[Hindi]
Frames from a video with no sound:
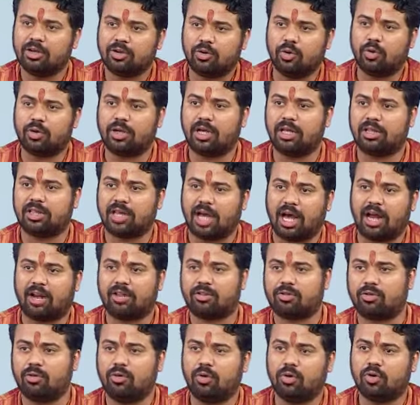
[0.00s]
क्योंकि
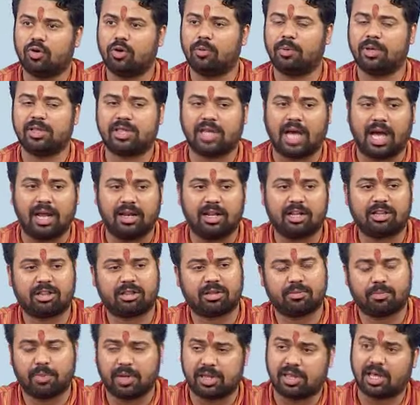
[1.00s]
400 लोगों में 40
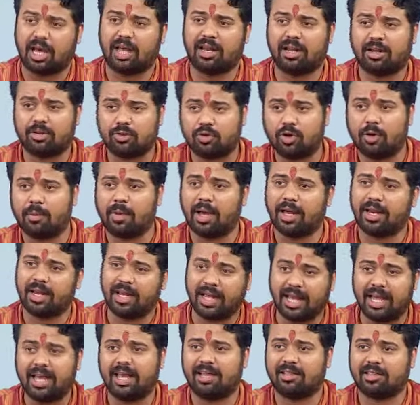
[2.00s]
प्रचारक तो हमारे
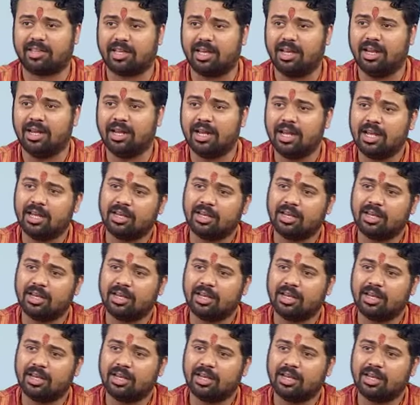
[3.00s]
हैं ऐसे